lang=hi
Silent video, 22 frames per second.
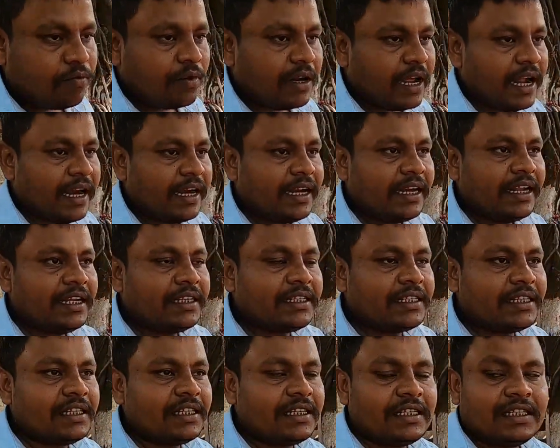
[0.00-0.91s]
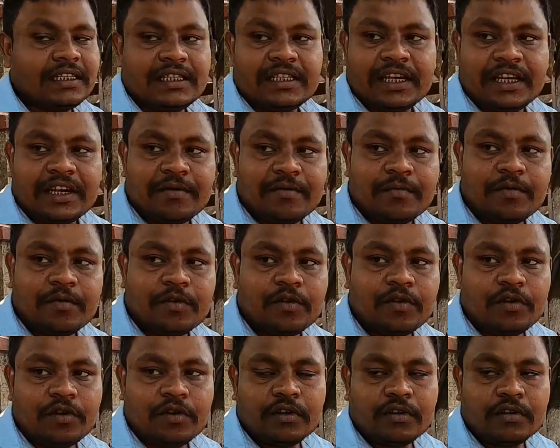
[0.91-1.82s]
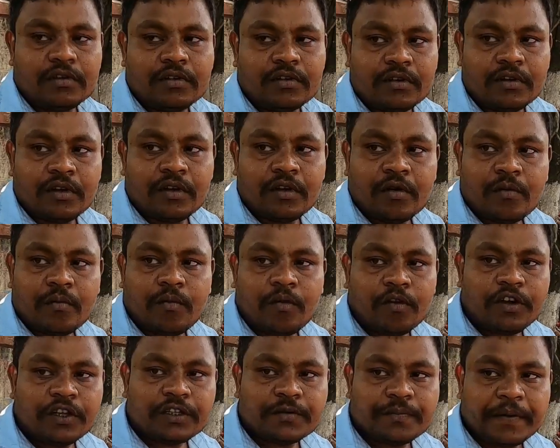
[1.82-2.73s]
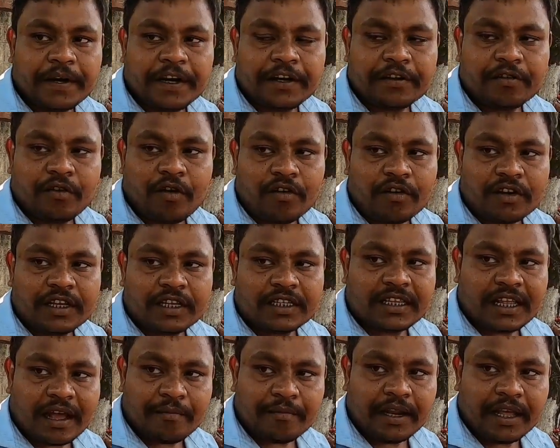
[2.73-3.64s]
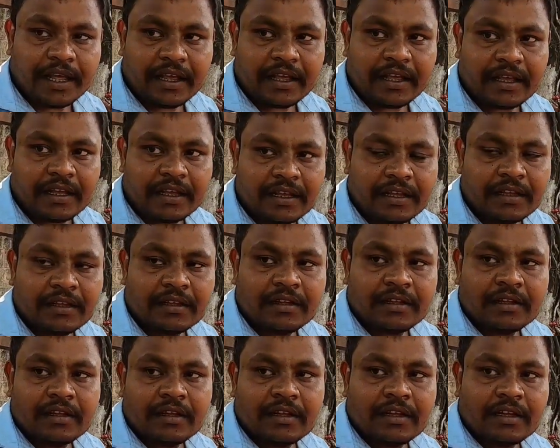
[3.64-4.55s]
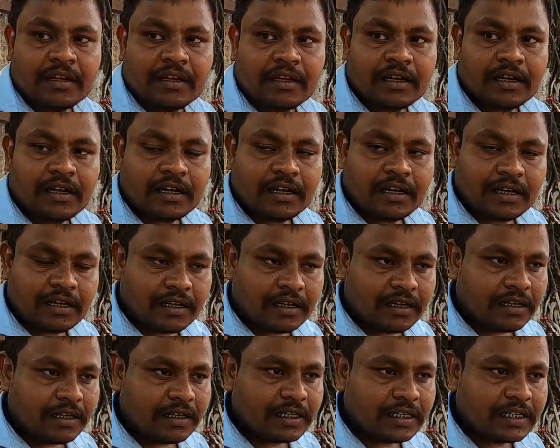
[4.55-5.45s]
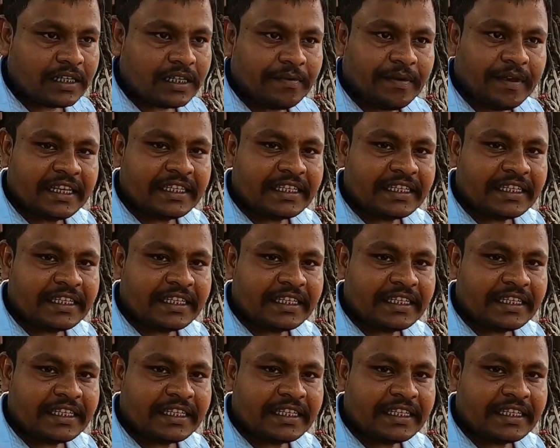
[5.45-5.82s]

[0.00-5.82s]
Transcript: पूरा एड्रेस शरमपुर रोड पुलिस परेड ग्राउंड के सामने अच्छा सी